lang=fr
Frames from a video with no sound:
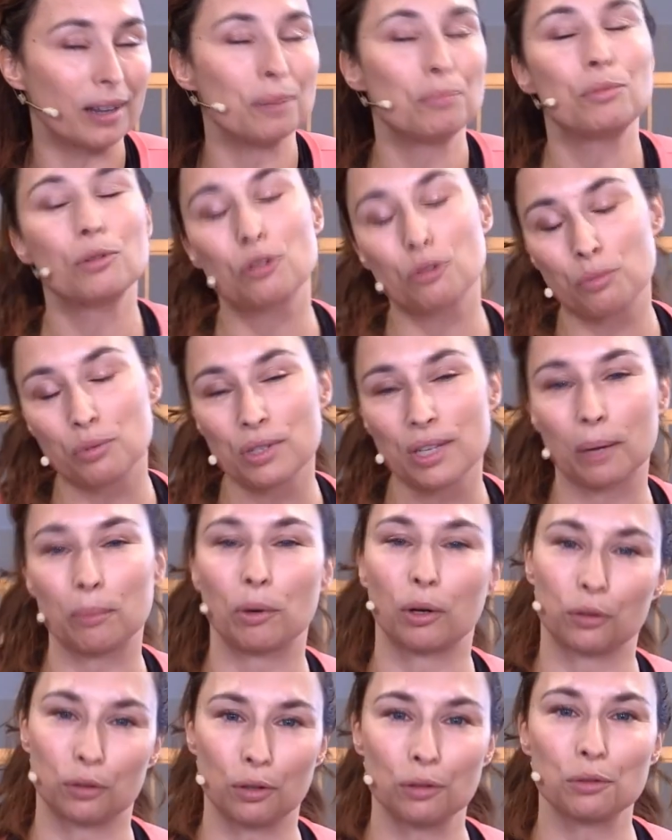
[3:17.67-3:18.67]
est beaucoup plus
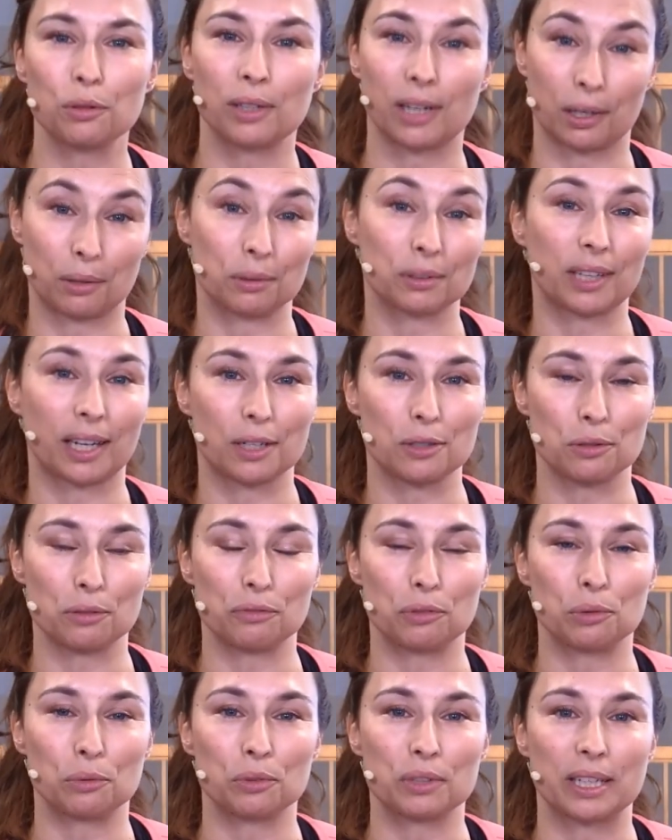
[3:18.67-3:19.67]
importante que la contraction
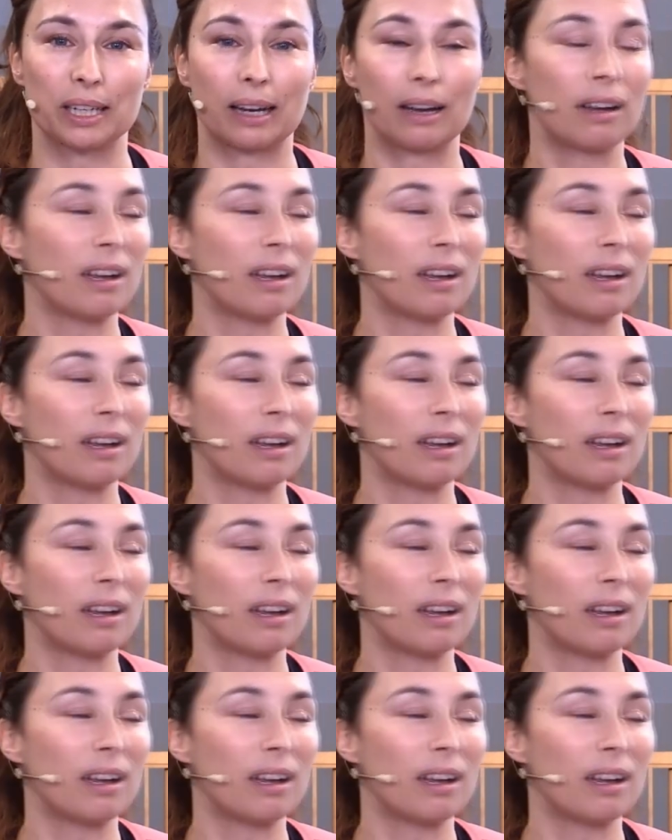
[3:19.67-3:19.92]
volontaire.